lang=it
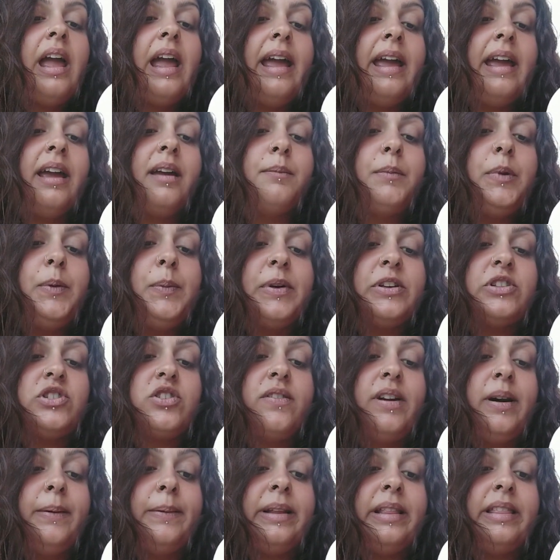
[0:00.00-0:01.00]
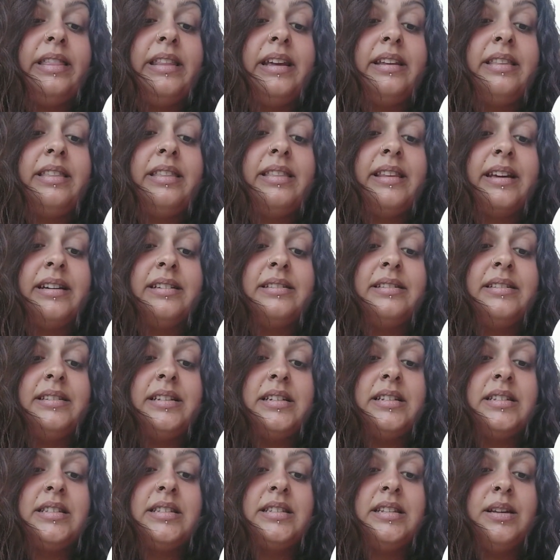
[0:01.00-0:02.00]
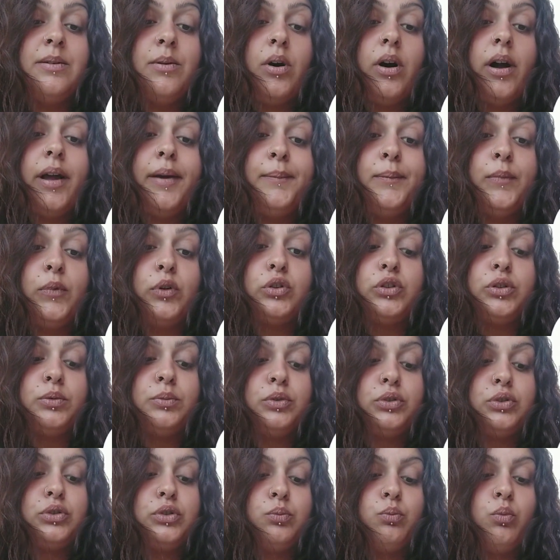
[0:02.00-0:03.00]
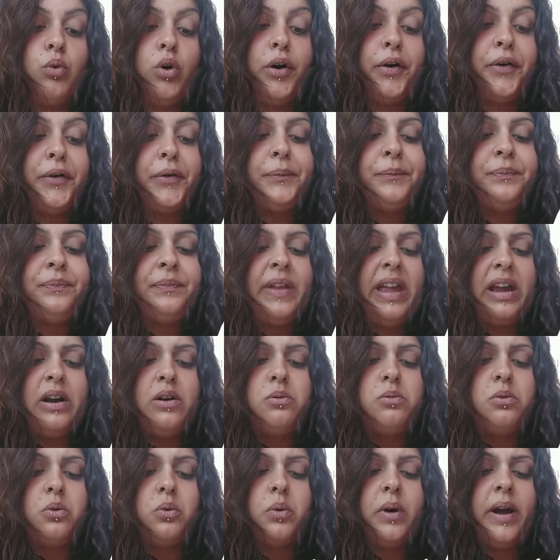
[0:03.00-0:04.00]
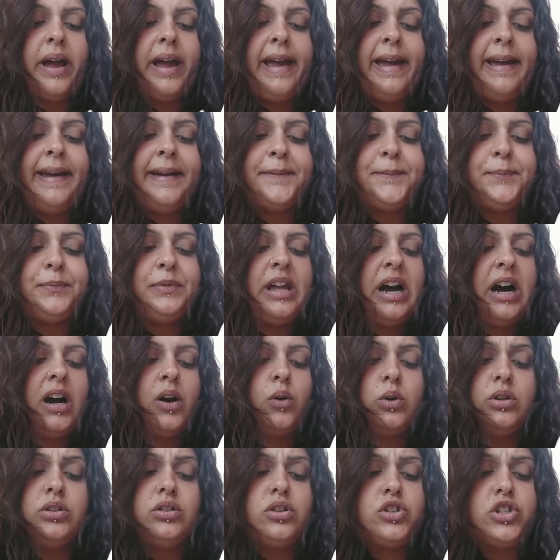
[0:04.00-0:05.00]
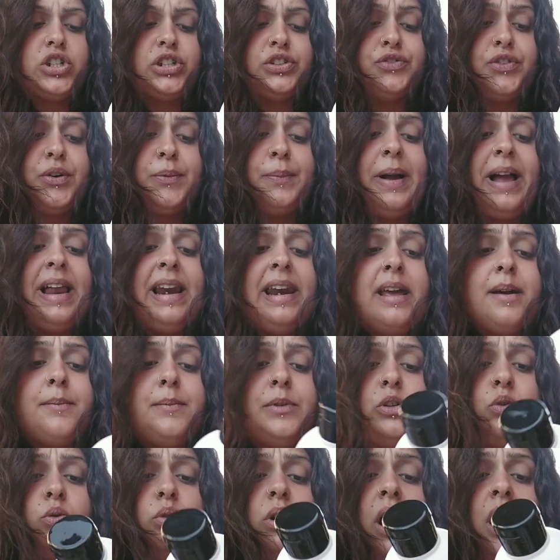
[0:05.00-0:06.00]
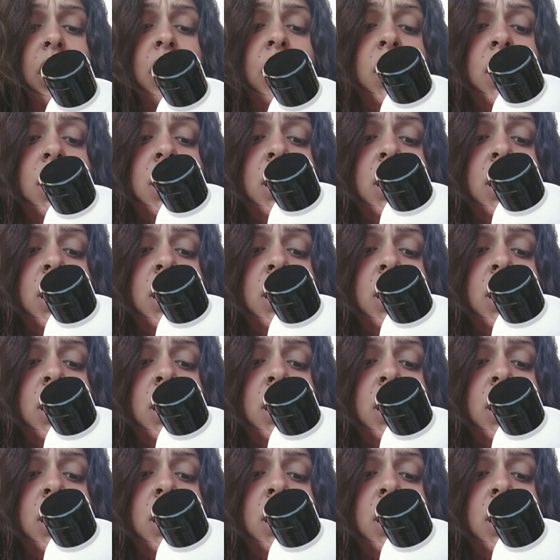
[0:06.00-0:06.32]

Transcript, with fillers: e mi piace veramente tantissimo, è molto molto buono e comunque è da 400 ml e eh, mi dura